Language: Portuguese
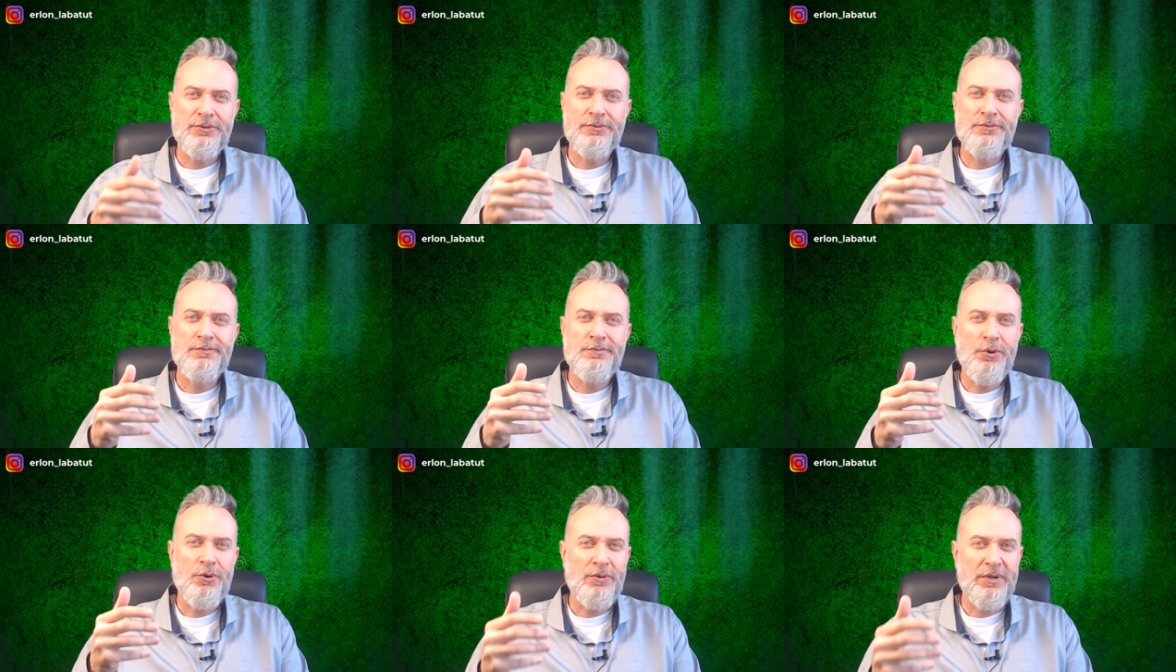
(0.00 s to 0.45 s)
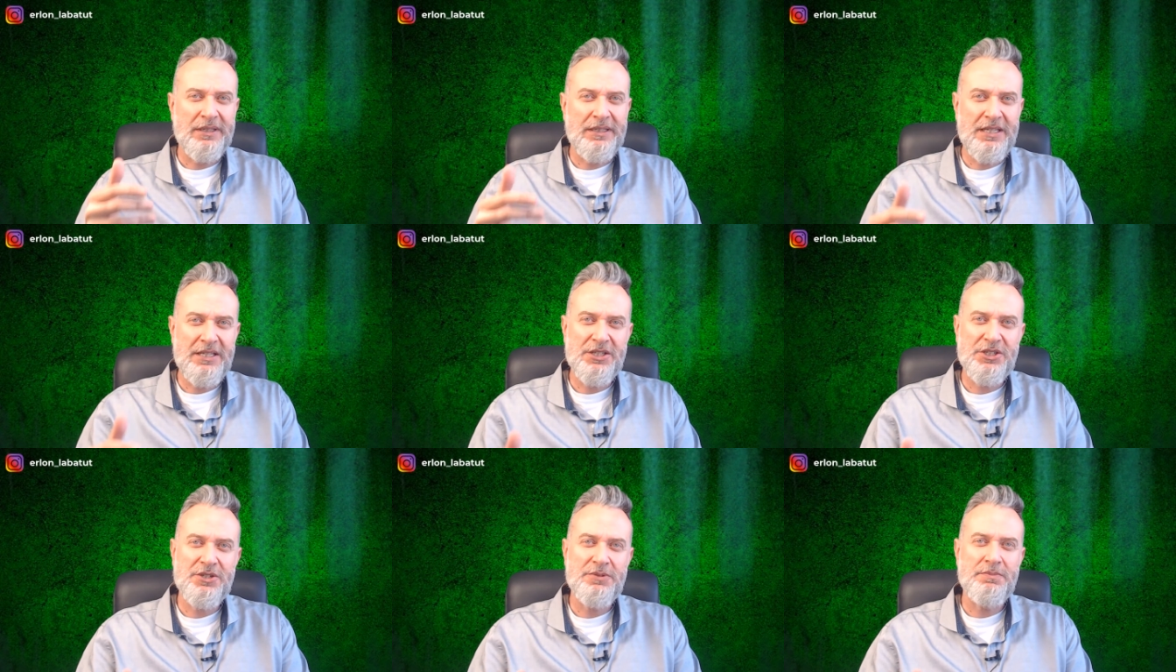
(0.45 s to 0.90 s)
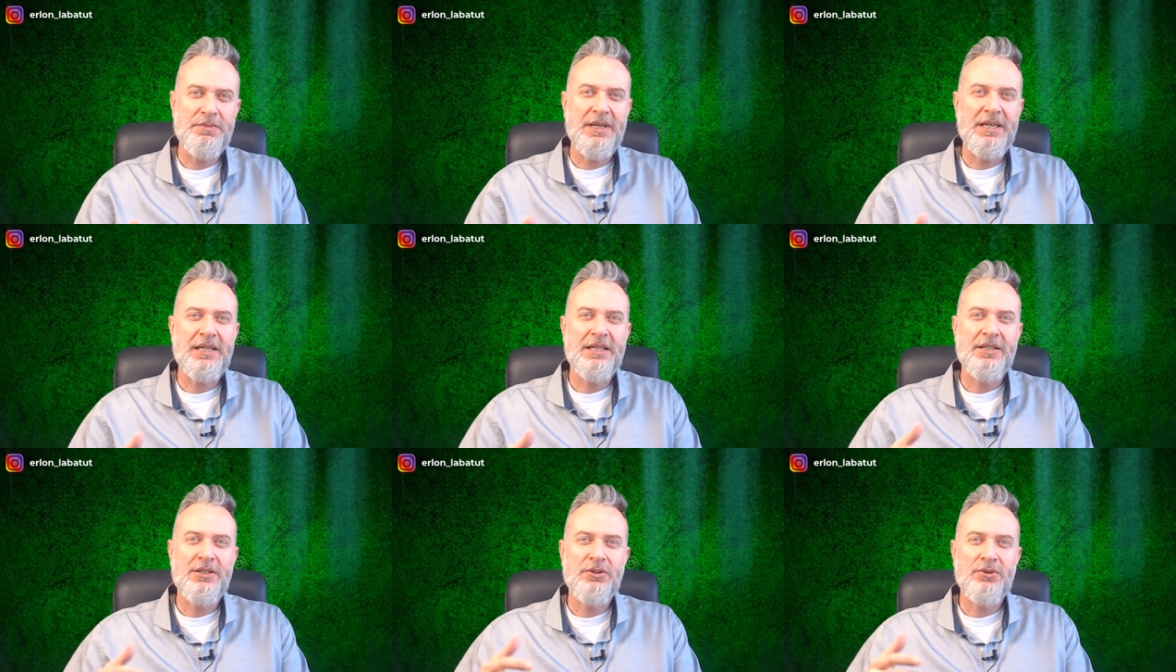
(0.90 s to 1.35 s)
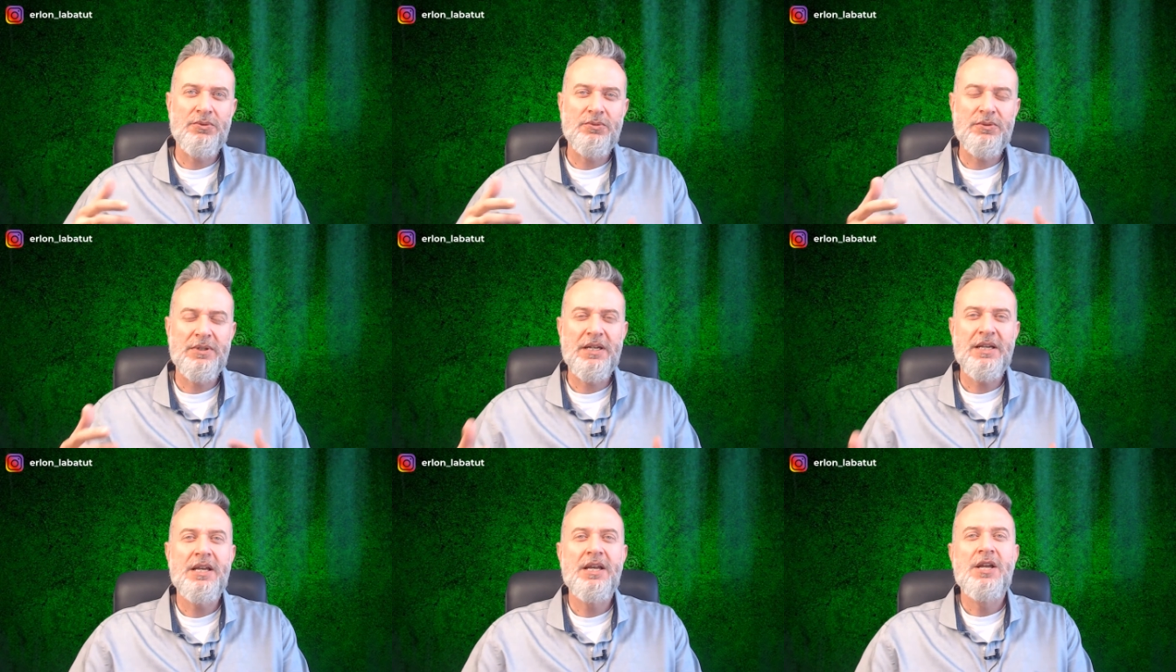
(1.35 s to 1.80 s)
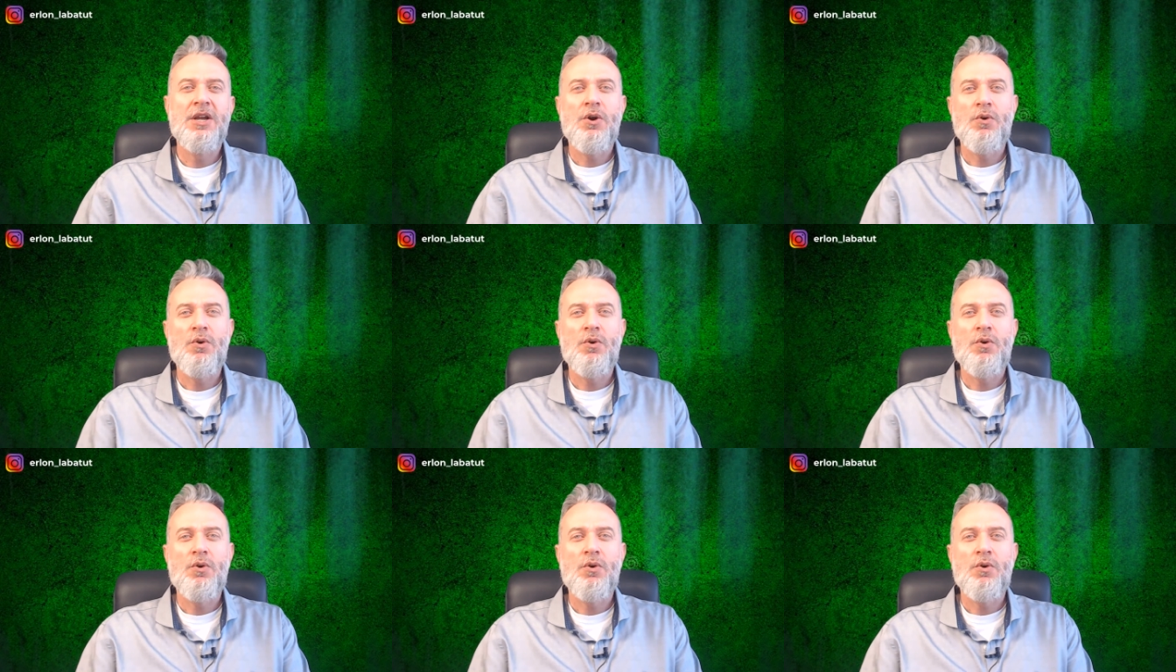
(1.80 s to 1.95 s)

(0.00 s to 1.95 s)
um bom atendimento, né,